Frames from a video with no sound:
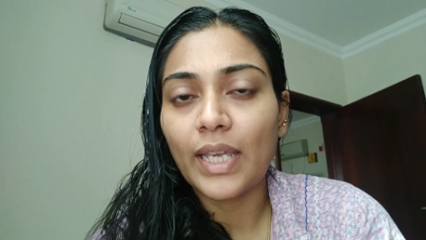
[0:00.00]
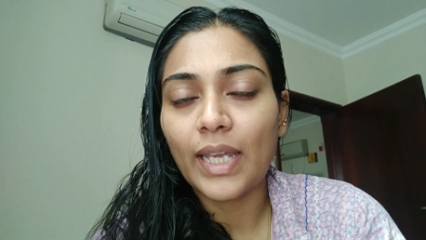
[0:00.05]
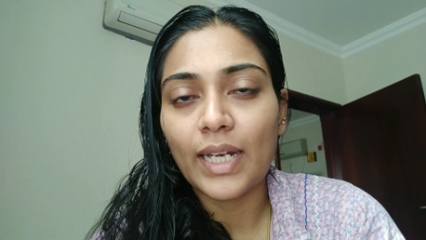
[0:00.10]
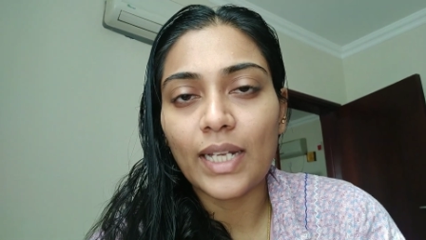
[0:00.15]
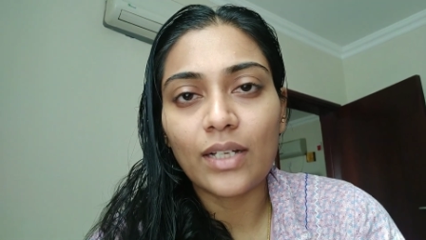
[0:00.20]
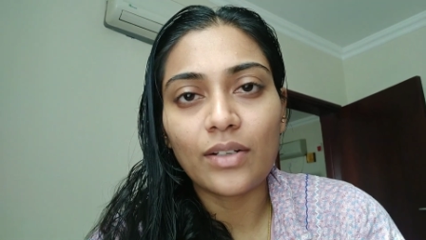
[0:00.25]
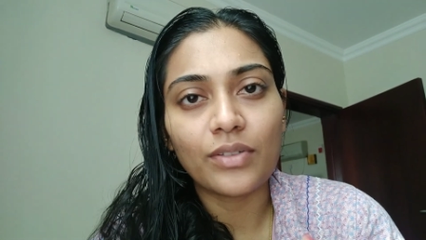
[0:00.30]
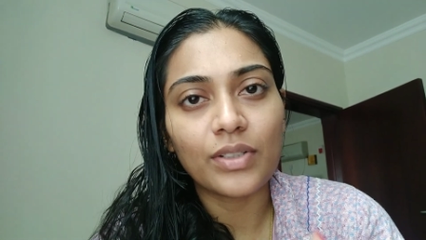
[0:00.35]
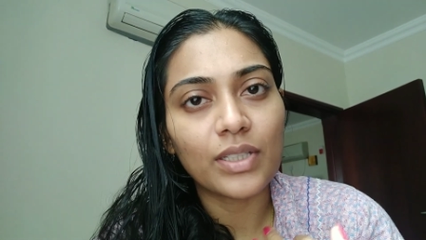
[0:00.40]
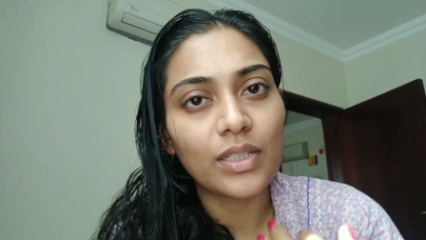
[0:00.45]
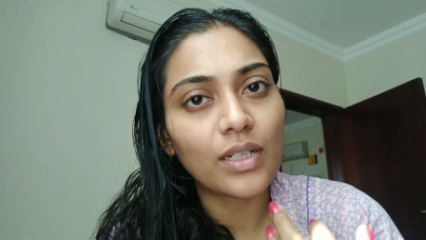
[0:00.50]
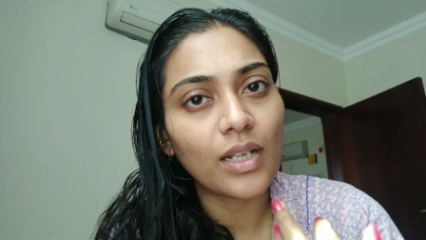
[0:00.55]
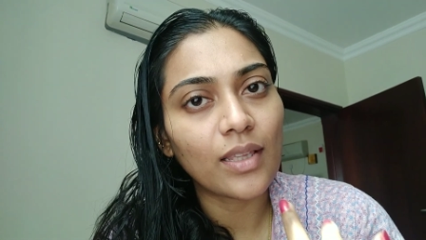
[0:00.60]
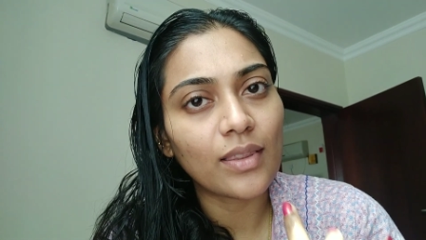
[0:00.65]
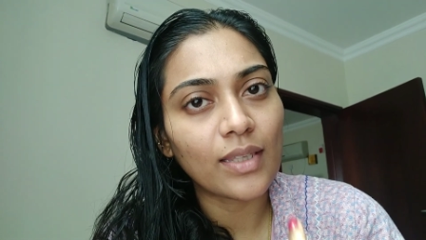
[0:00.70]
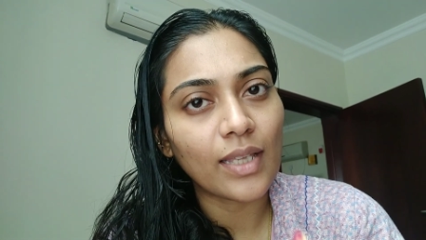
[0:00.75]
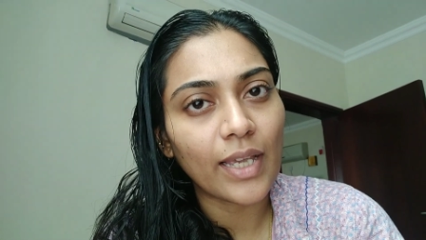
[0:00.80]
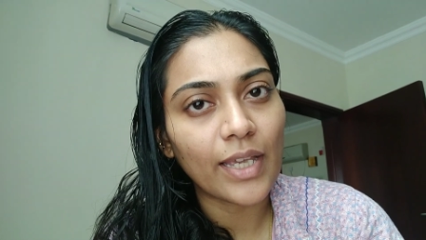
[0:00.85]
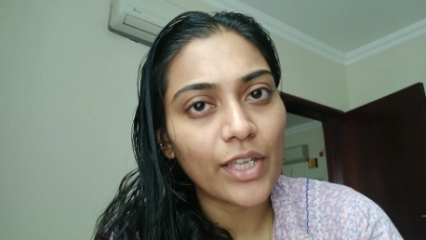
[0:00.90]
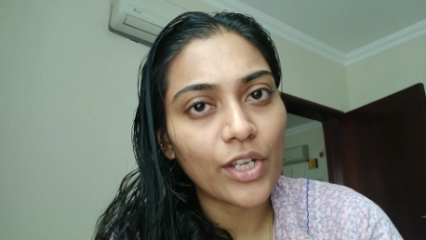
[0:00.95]
எனக்கு வந்து
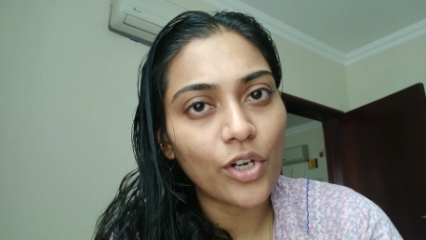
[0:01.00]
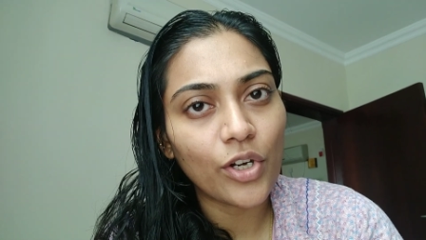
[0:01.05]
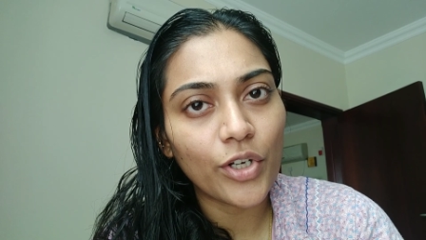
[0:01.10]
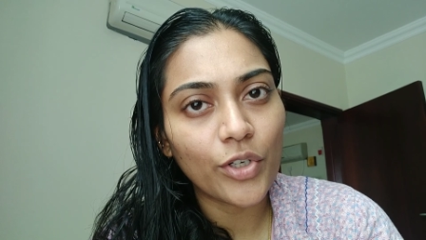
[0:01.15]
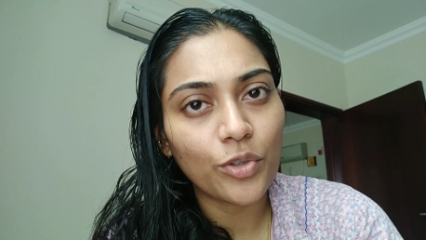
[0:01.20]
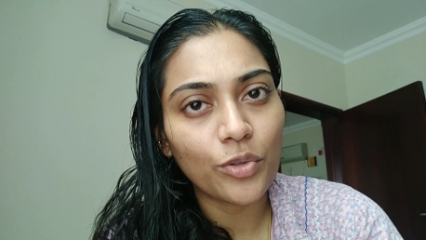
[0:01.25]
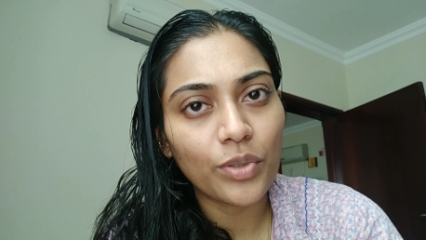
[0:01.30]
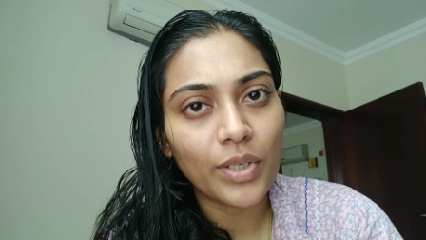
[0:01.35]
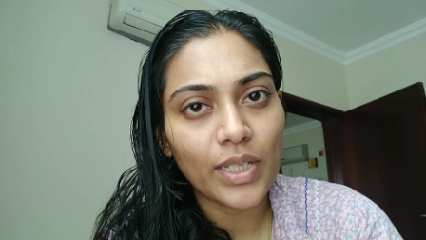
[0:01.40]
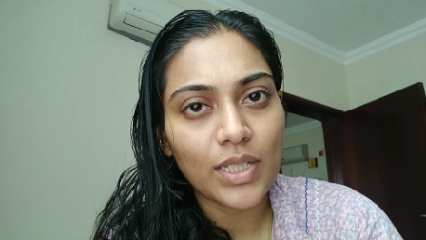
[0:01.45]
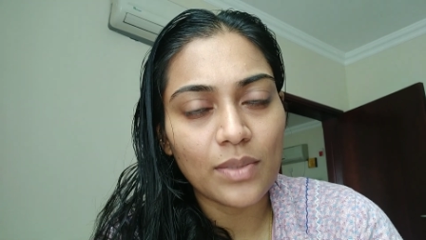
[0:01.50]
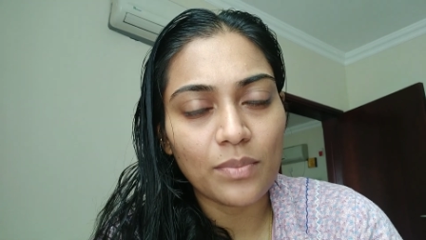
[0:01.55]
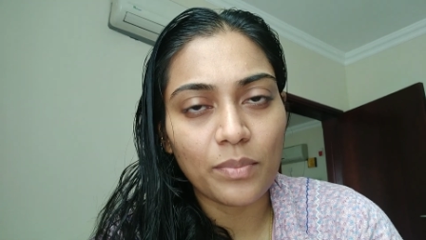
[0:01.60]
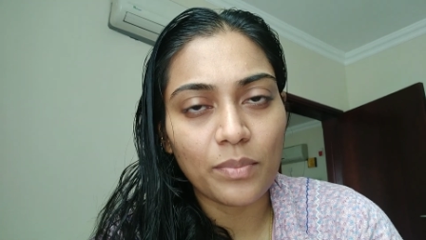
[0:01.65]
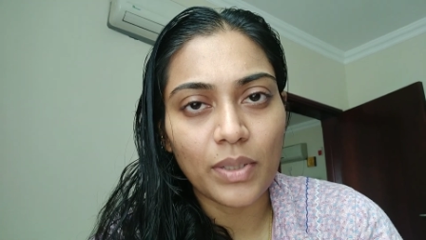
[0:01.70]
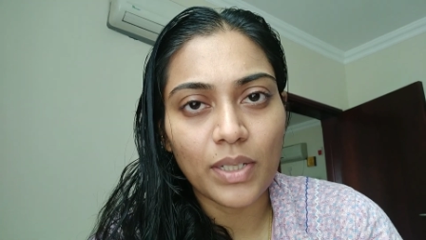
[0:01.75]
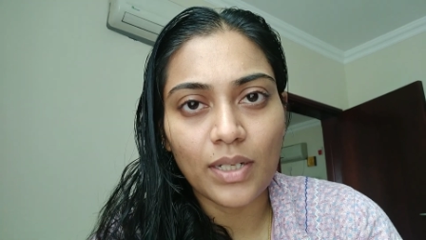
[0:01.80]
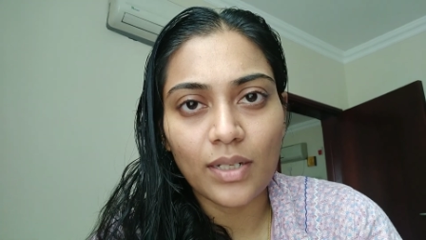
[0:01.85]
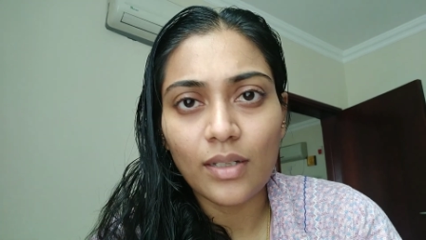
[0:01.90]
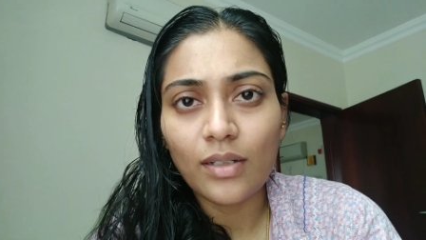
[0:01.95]
நான் தைராய்டும் டெஸ்ட்
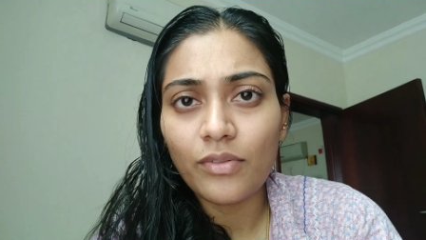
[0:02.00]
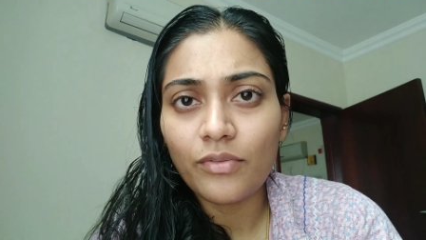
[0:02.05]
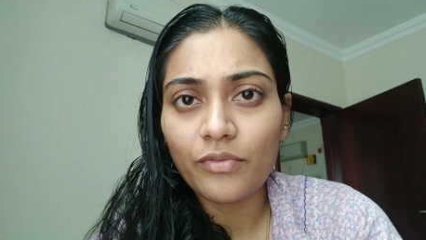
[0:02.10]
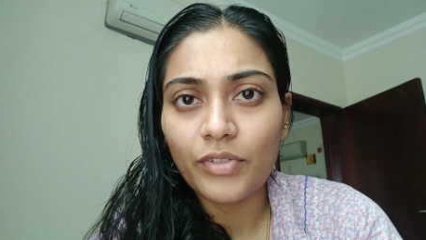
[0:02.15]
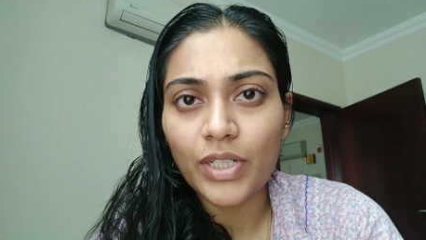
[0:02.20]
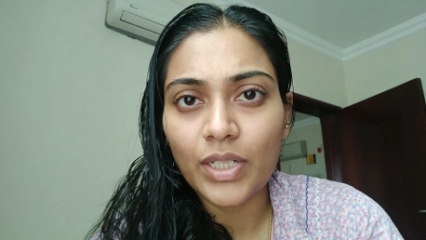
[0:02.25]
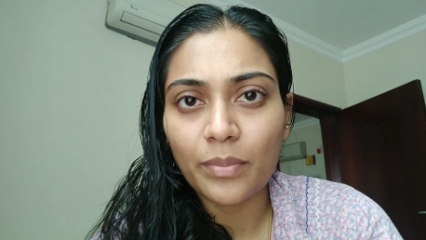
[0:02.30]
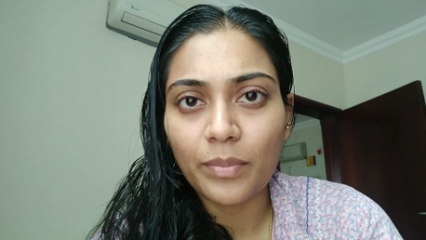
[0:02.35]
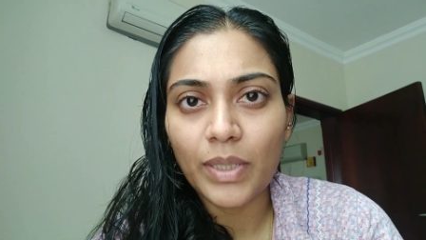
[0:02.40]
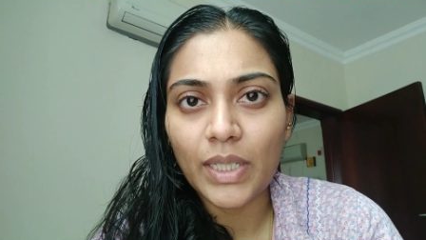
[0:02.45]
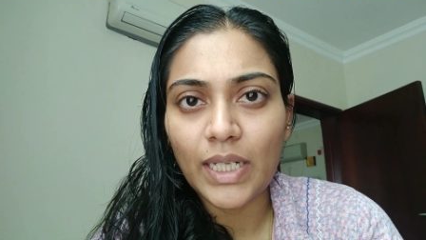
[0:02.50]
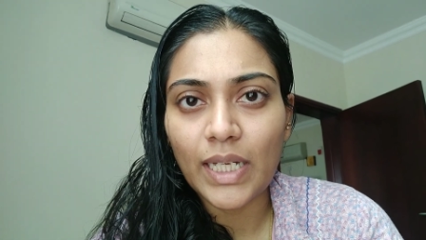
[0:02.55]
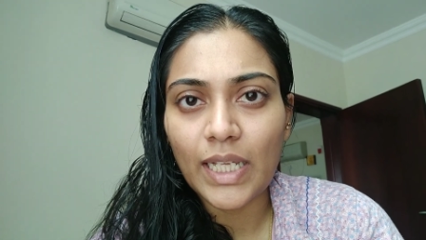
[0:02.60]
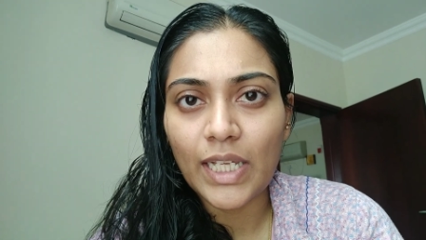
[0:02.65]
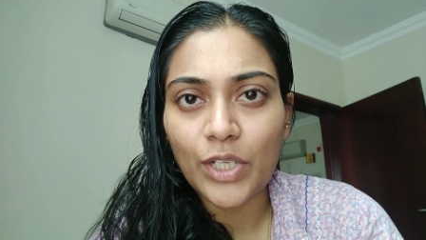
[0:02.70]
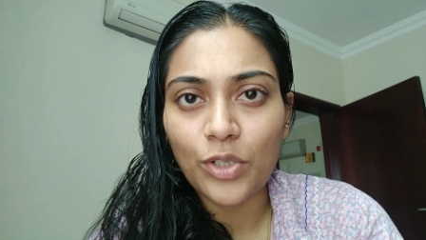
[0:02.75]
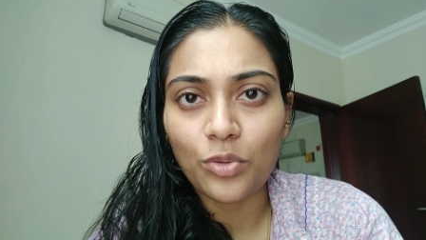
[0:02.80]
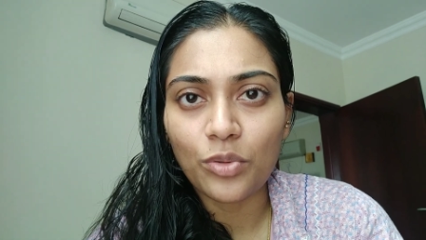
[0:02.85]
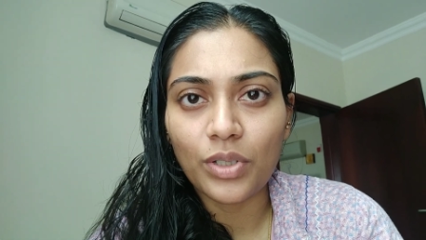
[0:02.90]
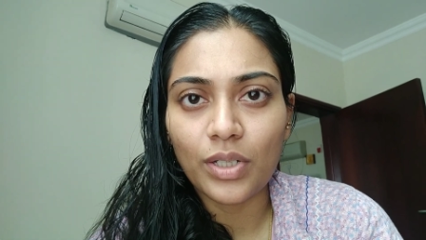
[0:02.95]
பண்ணேன் விட்டமின்
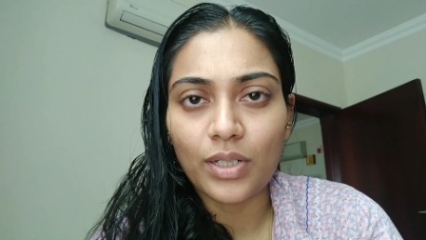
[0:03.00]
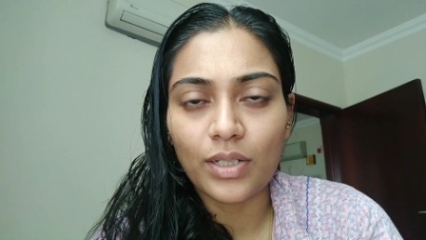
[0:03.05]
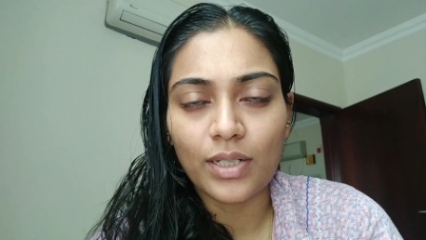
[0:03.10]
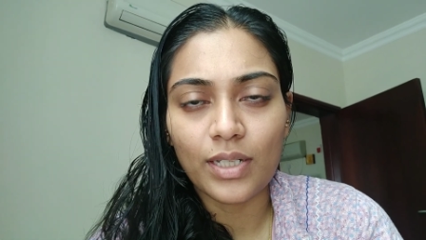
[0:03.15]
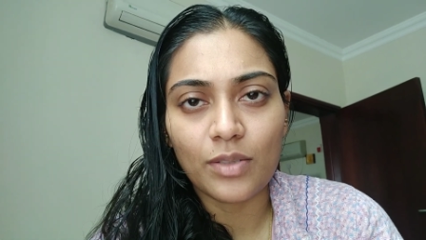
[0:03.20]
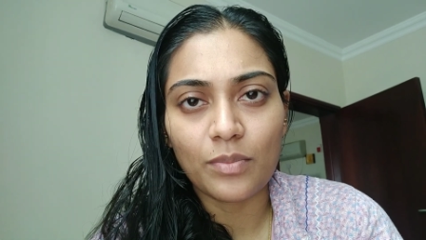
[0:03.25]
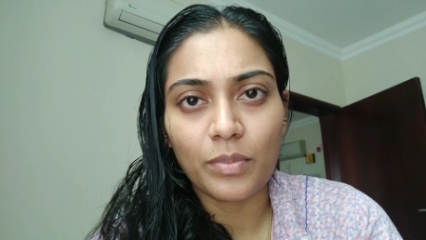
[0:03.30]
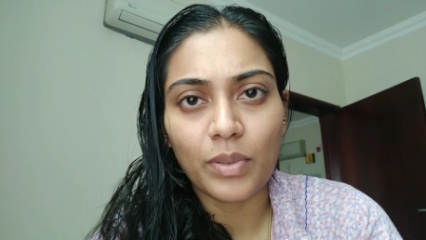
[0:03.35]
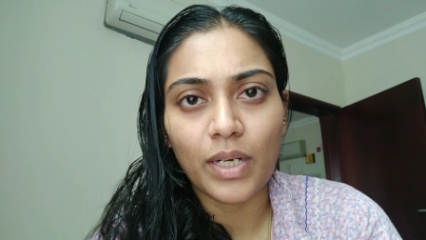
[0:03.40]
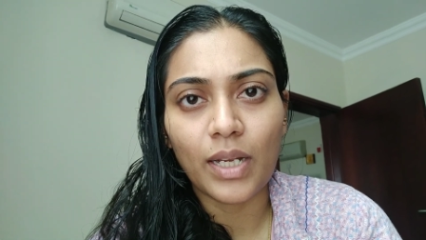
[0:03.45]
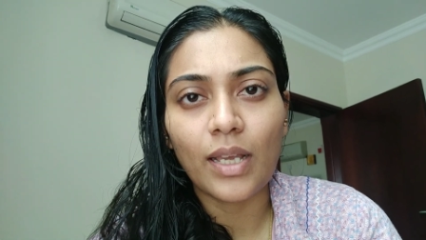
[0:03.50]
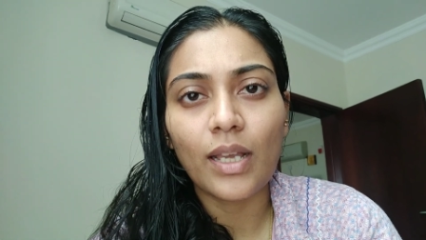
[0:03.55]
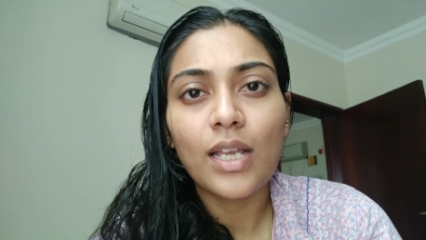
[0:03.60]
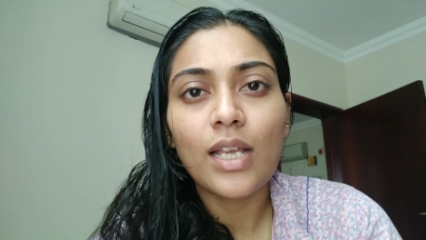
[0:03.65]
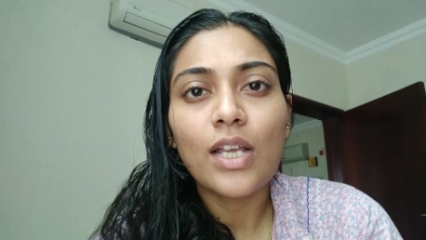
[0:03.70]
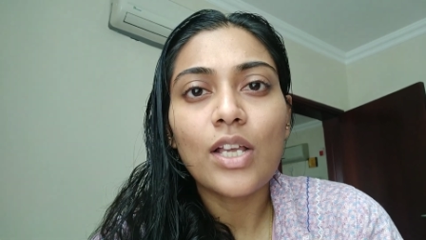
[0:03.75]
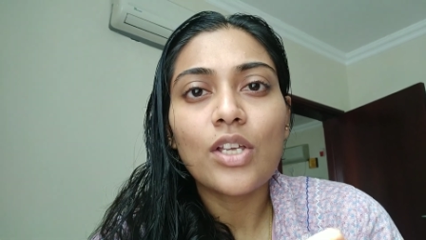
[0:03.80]
டியும் டெஸ்ட் பண்ணேன்